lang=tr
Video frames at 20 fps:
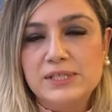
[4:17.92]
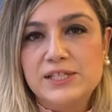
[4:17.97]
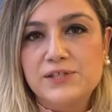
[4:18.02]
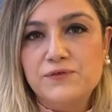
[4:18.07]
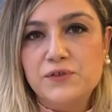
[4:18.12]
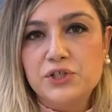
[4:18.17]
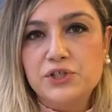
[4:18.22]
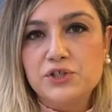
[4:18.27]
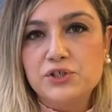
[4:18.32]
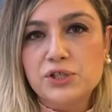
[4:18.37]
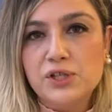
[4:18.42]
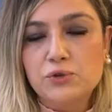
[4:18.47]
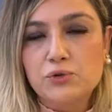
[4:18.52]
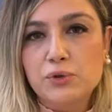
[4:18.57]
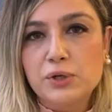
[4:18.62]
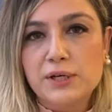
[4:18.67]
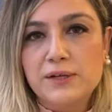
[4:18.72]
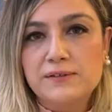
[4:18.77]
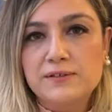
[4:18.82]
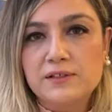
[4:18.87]
İsveç'in
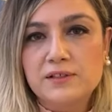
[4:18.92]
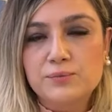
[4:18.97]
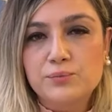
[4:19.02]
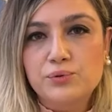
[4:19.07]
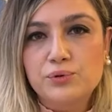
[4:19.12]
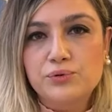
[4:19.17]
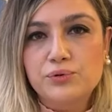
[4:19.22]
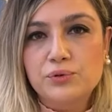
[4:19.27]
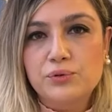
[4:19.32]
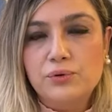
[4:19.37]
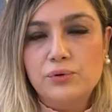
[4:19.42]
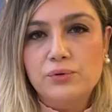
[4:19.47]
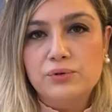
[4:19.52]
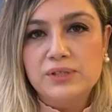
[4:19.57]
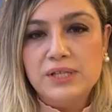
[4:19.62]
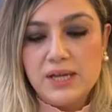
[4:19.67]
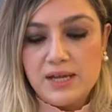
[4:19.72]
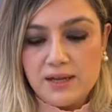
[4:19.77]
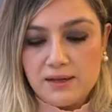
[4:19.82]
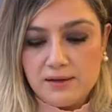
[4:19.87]
NATO'ya katılım
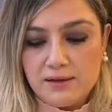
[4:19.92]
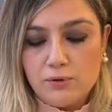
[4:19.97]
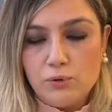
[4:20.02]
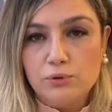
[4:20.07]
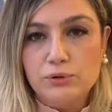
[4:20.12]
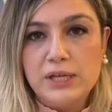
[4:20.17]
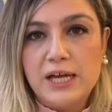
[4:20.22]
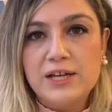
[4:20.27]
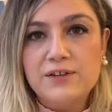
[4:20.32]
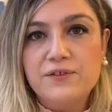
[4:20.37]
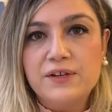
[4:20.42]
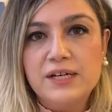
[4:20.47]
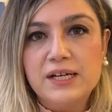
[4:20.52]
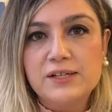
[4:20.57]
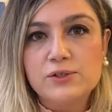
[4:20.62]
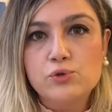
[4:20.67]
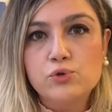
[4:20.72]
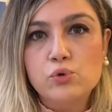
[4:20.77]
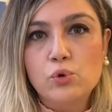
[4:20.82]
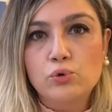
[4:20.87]
protokolüne e, onay
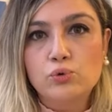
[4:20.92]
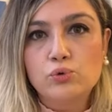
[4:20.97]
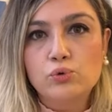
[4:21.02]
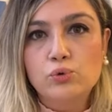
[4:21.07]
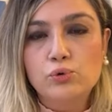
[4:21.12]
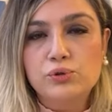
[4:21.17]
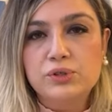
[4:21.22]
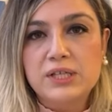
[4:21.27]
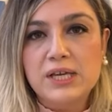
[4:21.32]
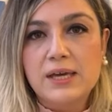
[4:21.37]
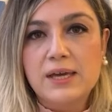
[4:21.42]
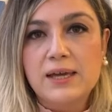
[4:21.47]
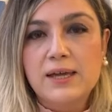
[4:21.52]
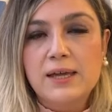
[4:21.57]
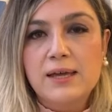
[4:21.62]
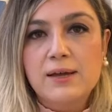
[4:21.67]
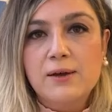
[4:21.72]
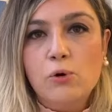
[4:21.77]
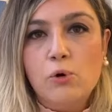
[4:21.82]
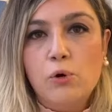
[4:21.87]
veren son ülke
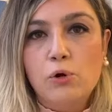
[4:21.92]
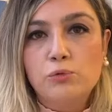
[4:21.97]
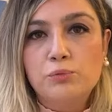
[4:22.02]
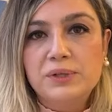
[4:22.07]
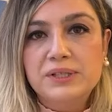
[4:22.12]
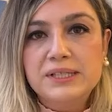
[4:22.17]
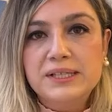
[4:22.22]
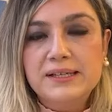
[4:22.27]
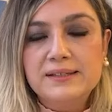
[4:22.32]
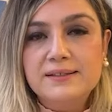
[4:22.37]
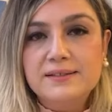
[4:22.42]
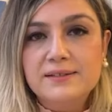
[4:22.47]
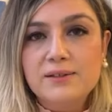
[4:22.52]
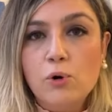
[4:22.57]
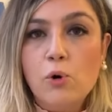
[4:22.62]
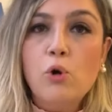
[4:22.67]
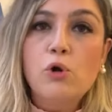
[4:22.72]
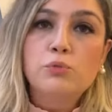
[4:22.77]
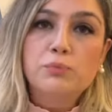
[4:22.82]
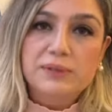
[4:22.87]
olma
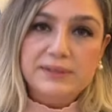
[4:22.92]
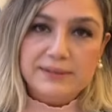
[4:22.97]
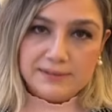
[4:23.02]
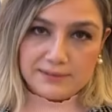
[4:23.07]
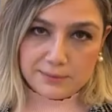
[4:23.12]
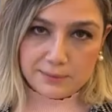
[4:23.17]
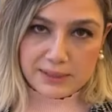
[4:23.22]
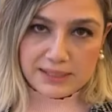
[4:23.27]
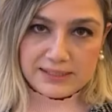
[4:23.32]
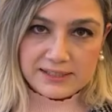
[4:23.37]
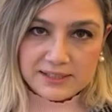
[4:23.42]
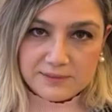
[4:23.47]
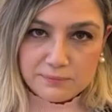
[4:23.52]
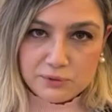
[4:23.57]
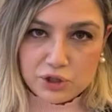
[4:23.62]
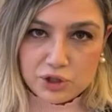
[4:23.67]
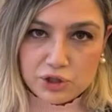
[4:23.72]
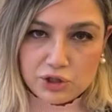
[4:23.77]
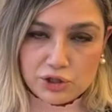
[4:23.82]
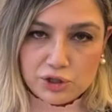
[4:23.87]
niyetinde olmadığını
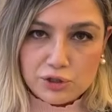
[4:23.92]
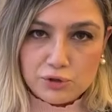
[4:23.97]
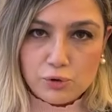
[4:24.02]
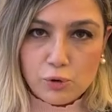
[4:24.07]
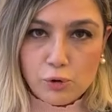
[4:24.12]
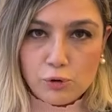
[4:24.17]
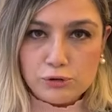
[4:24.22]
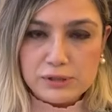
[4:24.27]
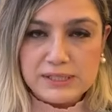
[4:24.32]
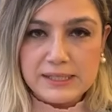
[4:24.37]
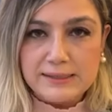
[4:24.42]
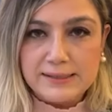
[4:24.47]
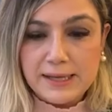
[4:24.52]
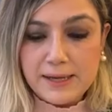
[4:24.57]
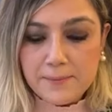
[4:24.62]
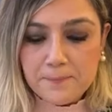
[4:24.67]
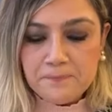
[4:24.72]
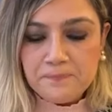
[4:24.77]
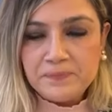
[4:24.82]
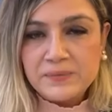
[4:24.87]
belirtmiş e, olsa
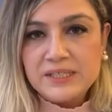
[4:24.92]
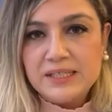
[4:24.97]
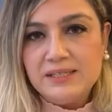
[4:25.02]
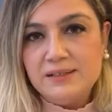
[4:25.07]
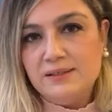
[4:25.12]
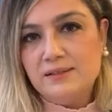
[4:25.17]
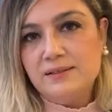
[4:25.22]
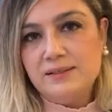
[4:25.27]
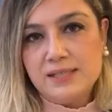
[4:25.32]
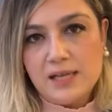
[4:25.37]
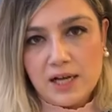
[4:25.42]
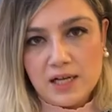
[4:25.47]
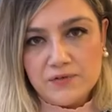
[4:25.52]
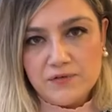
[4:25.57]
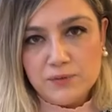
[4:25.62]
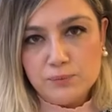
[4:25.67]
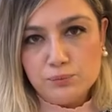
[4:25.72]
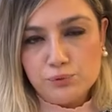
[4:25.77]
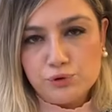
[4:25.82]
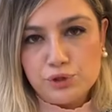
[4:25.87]
da e,
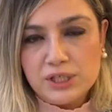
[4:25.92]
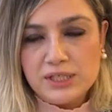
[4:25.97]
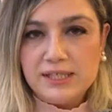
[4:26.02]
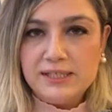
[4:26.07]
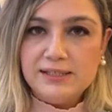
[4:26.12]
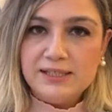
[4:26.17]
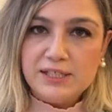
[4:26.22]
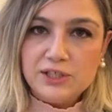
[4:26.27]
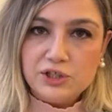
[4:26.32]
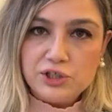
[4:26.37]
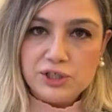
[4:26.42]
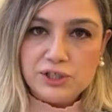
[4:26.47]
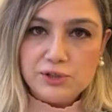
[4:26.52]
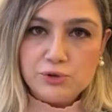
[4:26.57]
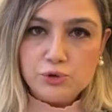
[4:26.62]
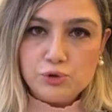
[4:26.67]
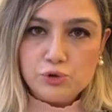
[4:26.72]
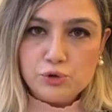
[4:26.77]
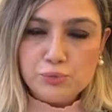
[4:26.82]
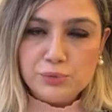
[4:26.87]
takvim bu şekilde
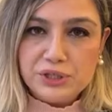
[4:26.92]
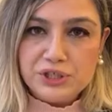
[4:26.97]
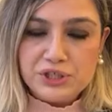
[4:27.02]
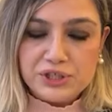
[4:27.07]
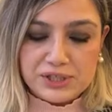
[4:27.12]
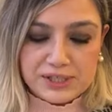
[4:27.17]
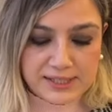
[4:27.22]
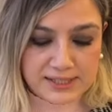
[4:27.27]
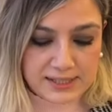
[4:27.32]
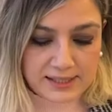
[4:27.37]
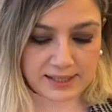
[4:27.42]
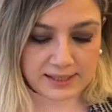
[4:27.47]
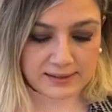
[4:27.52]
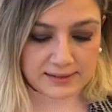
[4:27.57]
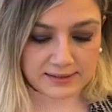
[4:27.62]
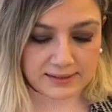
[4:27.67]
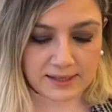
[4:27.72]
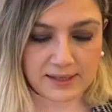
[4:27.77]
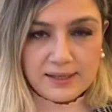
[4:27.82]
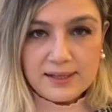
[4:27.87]
işledi. Çünkü
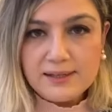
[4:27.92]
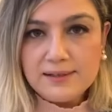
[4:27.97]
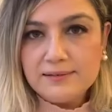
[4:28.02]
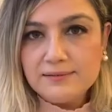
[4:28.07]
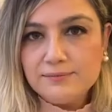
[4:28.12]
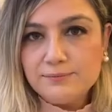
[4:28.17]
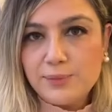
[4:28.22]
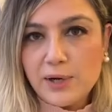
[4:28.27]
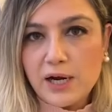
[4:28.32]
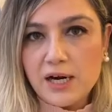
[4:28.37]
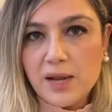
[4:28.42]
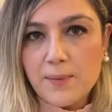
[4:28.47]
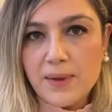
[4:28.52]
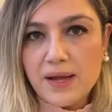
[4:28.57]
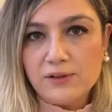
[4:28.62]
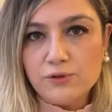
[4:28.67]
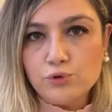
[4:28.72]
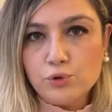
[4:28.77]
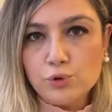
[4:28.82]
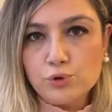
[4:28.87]
Macaristan'da
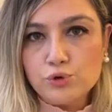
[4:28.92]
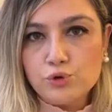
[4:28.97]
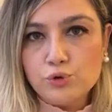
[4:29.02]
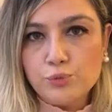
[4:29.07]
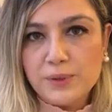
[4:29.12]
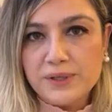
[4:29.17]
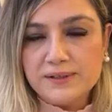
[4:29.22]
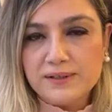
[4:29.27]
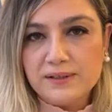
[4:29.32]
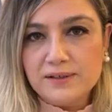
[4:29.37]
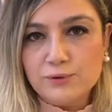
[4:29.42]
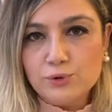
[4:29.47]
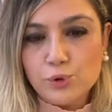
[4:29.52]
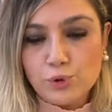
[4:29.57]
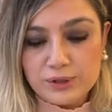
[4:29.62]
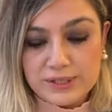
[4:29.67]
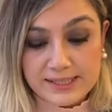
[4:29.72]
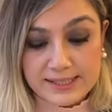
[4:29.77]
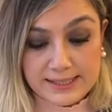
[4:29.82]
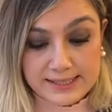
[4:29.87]
parlamento Şubat ayının
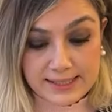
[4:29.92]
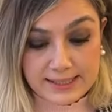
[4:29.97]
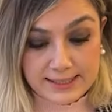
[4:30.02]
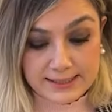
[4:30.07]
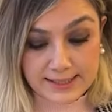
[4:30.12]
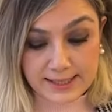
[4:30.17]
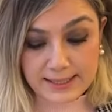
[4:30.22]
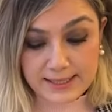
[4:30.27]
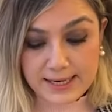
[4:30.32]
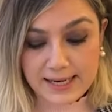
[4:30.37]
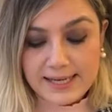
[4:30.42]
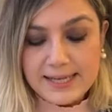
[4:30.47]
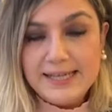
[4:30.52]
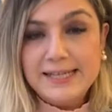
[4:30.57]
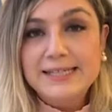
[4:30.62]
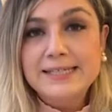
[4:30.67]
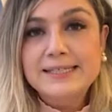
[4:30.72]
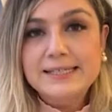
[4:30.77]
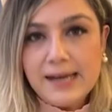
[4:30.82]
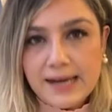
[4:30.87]
ortasına kadar
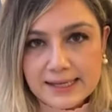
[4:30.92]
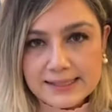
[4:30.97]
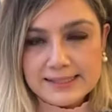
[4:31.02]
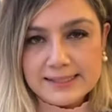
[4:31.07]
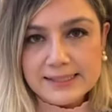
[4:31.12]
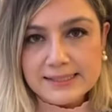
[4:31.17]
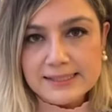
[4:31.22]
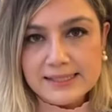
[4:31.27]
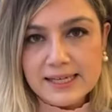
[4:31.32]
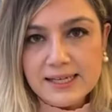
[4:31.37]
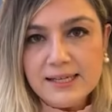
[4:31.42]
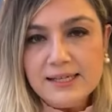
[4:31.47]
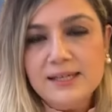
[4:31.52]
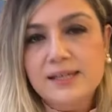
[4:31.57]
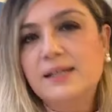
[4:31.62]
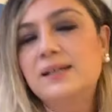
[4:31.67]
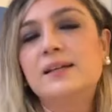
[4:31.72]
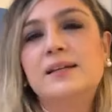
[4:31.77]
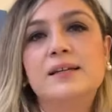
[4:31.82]
tatilde.